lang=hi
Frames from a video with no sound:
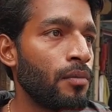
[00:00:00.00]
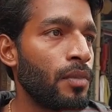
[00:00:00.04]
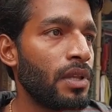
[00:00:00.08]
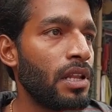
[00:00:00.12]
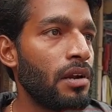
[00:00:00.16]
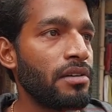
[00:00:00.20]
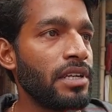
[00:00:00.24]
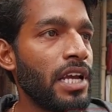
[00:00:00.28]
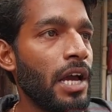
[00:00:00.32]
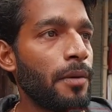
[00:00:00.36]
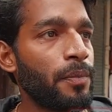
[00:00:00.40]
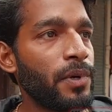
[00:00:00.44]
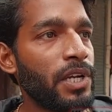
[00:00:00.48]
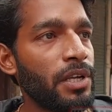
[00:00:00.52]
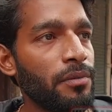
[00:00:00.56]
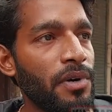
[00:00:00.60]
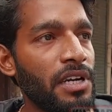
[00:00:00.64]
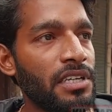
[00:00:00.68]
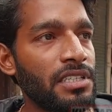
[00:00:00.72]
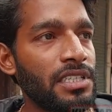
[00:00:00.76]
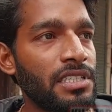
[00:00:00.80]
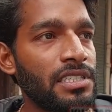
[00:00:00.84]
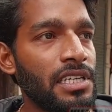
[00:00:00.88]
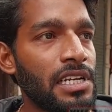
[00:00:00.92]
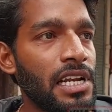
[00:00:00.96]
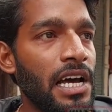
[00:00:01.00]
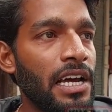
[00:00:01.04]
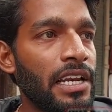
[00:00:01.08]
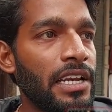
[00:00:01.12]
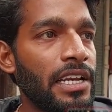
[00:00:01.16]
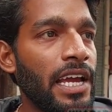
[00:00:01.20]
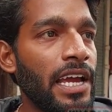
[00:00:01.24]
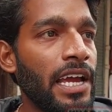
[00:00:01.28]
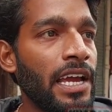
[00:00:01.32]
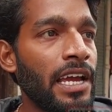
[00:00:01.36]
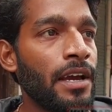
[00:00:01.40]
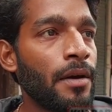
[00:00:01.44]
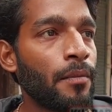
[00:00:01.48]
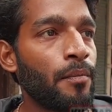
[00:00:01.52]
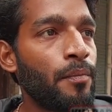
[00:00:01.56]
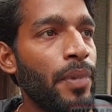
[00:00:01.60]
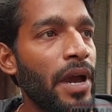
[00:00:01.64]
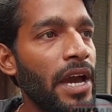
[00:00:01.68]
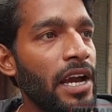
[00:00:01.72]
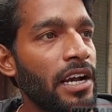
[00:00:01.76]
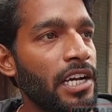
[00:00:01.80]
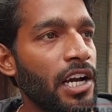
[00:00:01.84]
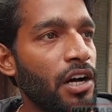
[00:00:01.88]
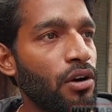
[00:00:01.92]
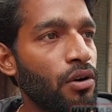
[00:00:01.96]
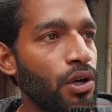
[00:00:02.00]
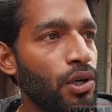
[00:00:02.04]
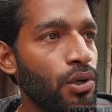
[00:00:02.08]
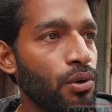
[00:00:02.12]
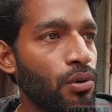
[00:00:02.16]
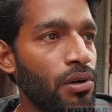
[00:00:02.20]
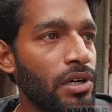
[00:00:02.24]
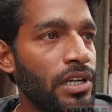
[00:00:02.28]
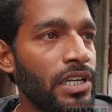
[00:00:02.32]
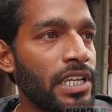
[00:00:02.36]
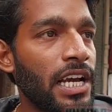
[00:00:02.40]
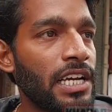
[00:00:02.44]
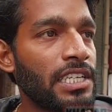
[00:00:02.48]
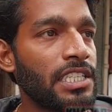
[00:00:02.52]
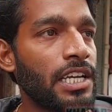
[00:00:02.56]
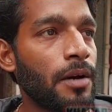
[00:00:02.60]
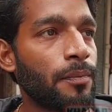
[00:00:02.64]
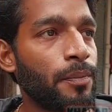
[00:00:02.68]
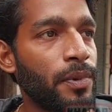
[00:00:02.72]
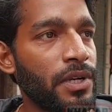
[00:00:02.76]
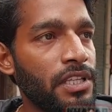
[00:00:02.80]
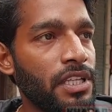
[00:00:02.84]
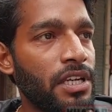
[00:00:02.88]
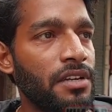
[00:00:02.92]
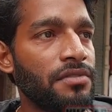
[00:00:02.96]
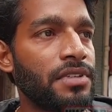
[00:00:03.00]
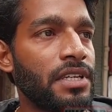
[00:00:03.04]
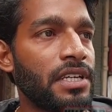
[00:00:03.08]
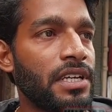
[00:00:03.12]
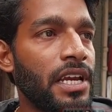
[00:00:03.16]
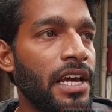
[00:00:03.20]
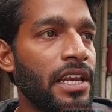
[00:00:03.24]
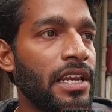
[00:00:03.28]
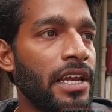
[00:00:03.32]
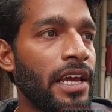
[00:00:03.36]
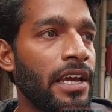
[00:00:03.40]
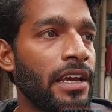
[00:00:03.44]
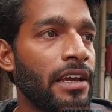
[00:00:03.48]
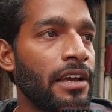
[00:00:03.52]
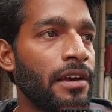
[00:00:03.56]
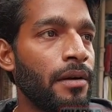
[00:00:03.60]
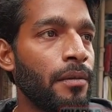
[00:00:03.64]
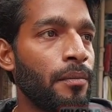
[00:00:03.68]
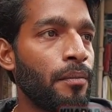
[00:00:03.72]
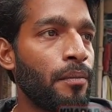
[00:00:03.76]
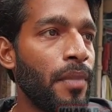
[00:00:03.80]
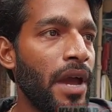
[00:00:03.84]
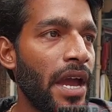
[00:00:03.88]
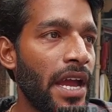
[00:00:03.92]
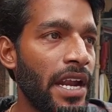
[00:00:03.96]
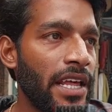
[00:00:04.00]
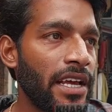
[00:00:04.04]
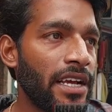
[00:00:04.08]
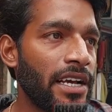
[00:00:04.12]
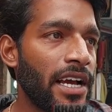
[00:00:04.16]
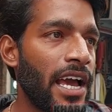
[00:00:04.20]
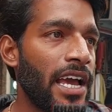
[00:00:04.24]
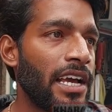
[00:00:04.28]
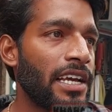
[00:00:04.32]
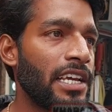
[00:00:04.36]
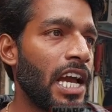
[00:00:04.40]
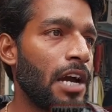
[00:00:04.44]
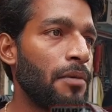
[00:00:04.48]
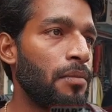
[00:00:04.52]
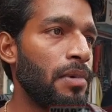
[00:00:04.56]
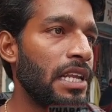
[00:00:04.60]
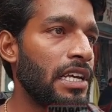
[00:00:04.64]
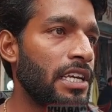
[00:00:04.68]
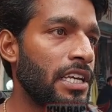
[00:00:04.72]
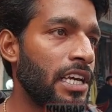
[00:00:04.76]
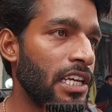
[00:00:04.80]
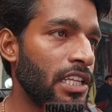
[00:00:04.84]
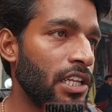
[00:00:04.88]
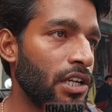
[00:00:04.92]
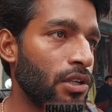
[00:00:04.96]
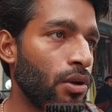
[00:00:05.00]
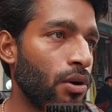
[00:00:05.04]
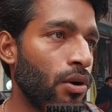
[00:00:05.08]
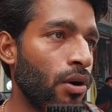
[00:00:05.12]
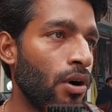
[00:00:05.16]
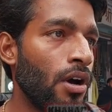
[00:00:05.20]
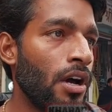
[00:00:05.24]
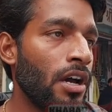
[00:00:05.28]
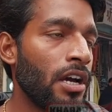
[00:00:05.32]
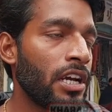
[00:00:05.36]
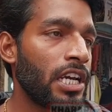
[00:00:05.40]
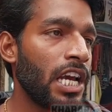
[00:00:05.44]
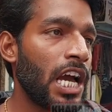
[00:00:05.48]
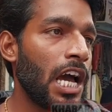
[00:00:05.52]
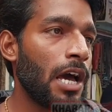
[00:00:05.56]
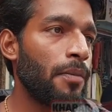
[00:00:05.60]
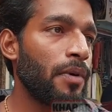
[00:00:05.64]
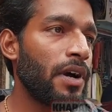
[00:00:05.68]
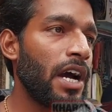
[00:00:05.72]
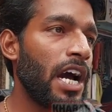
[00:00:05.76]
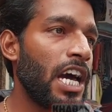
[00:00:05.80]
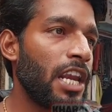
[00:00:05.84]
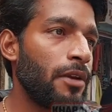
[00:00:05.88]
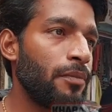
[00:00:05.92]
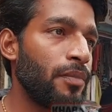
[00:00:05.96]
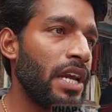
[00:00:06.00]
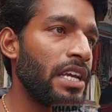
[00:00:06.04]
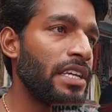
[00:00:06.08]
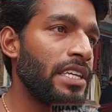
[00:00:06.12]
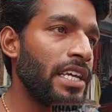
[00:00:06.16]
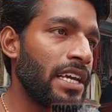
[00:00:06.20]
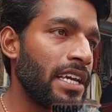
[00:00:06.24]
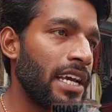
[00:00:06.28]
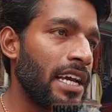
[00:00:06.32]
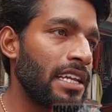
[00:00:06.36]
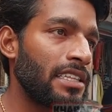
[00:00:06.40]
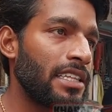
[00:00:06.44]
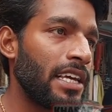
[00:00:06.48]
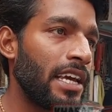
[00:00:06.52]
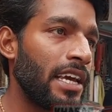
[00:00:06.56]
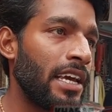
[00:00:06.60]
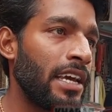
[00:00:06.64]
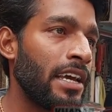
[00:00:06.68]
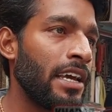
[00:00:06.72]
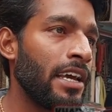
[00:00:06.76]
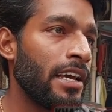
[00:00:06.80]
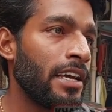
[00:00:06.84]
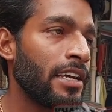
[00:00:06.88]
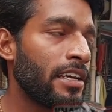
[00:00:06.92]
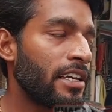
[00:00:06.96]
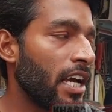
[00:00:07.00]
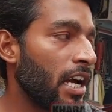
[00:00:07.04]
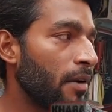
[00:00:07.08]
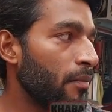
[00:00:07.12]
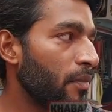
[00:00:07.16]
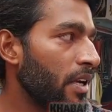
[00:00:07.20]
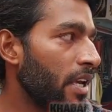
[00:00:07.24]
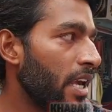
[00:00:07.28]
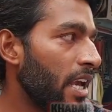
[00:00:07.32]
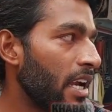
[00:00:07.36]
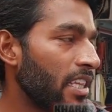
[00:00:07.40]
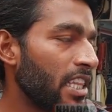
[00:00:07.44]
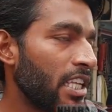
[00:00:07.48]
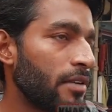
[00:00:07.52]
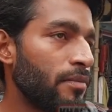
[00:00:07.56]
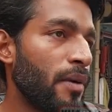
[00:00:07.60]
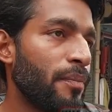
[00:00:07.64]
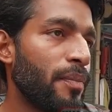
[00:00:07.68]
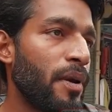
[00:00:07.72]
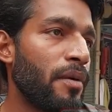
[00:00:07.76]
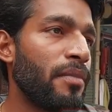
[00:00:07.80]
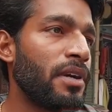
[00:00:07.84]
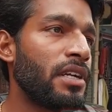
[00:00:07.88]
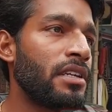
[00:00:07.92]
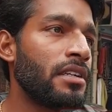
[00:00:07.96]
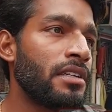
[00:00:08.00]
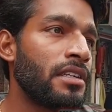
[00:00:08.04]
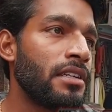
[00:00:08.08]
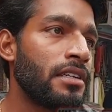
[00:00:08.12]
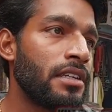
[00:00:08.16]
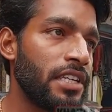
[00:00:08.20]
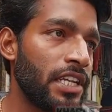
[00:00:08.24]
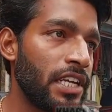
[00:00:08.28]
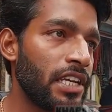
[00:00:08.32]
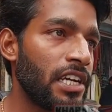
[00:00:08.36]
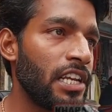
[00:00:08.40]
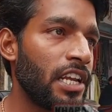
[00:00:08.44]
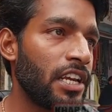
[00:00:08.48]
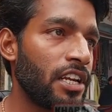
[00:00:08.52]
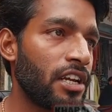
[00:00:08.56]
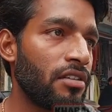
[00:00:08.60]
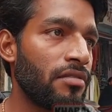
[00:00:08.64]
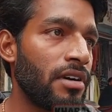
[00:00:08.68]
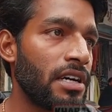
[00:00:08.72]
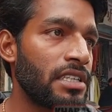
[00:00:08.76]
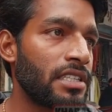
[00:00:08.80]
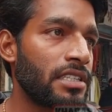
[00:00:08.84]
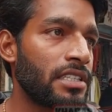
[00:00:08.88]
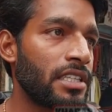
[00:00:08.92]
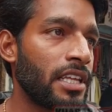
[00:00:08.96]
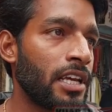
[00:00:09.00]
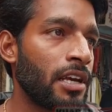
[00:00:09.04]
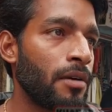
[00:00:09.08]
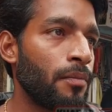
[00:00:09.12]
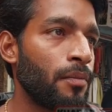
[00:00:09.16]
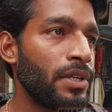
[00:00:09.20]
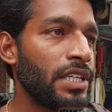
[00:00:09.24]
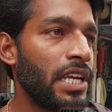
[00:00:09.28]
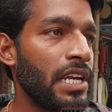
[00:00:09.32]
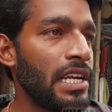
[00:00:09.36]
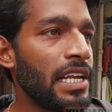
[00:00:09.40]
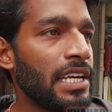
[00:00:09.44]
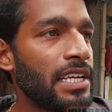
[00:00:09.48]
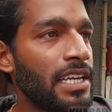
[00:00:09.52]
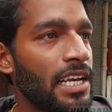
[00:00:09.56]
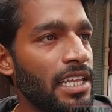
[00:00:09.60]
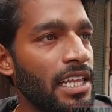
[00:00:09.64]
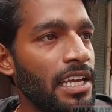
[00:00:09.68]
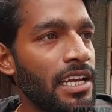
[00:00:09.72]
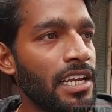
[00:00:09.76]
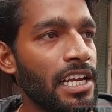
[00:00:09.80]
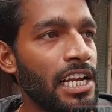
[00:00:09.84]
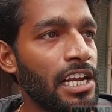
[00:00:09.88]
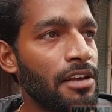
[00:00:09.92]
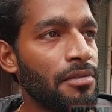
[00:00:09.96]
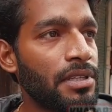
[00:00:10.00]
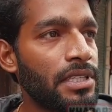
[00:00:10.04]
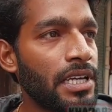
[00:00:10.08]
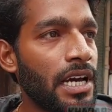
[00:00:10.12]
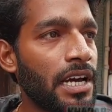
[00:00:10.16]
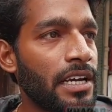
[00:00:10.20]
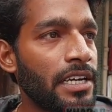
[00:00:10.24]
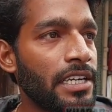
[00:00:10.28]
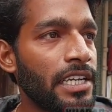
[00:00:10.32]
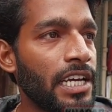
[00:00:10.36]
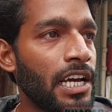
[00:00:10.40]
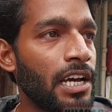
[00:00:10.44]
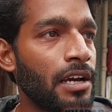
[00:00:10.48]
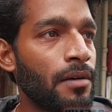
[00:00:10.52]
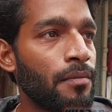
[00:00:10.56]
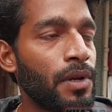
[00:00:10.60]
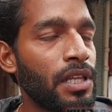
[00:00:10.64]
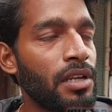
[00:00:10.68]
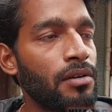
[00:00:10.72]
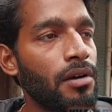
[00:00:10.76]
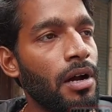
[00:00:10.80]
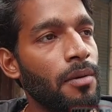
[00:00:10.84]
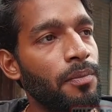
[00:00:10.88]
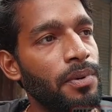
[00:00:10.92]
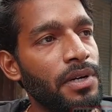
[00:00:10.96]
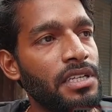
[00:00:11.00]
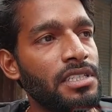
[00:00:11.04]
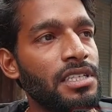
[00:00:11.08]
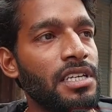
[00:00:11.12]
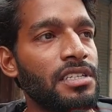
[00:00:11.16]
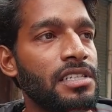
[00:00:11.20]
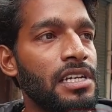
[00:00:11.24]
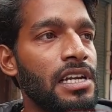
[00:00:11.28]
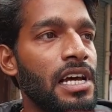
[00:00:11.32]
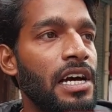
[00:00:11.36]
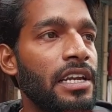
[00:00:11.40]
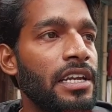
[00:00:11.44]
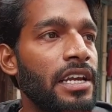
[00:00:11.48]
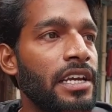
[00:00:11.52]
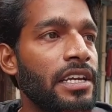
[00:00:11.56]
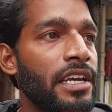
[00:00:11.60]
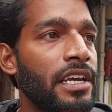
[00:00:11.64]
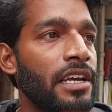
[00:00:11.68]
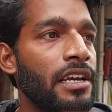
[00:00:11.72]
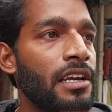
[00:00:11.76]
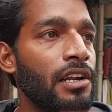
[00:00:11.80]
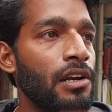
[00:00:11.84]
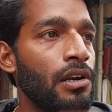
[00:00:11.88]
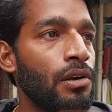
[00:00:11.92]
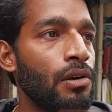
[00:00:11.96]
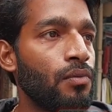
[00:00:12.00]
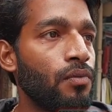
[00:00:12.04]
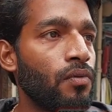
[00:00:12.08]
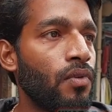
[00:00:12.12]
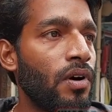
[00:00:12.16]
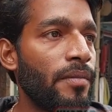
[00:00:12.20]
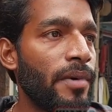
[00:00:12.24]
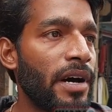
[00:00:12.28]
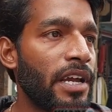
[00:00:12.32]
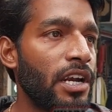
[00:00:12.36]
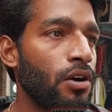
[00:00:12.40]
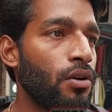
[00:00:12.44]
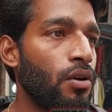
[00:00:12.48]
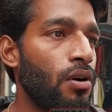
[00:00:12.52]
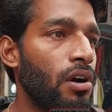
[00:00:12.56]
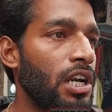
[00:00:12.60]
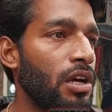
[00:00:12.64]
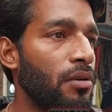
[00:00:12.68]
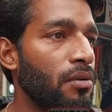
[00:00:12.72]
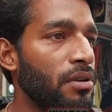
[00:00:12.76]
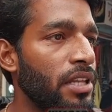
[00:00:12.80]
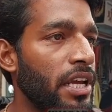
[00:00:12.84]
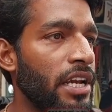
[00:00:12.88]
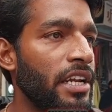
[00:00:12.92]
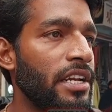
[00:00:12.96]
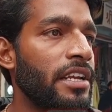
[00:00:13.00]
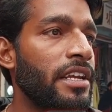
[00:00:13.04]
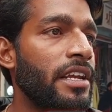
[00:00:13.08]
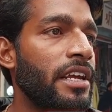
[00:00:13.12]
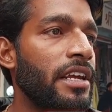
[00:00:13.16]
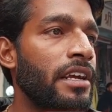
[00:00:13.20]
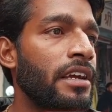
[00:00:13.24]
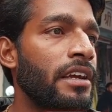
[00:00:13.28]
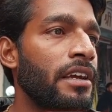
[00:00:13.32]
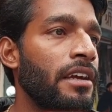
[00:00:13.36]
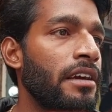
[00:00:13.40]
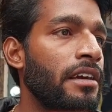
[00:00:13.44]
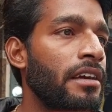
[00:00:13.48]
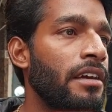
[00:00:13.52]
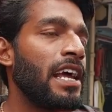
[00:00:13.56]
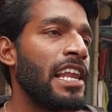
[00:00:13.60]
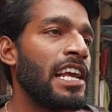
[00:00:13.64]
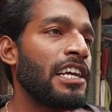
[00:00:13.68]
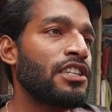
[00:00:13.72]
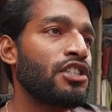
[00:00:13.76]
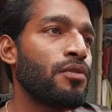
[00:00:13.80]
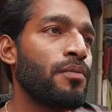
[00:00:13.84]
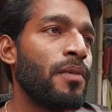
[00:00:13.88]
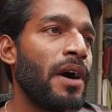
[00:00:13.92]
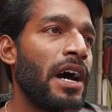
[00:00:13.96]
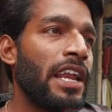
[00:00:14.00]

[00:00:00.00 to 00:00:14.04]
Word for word: मतलब ये अपनी मर्जी चला रहे हैं बैंक का कोई रूल नहीं है ये अपनी तरफ से कह रहे हैं मैंने कहा है कि आप लिख के दे दो कि आपका आर ये कहता है कि हम एक दिन में पेमेंट नहीं क्लियर करवा सकते पर ये लिख के देने के लिए भी तैयार नहीं है मतलब अपनी चीज़ चला रहे हैं ये वो हमारा गोल्ड है वो दे ही नहीं रहे कल एक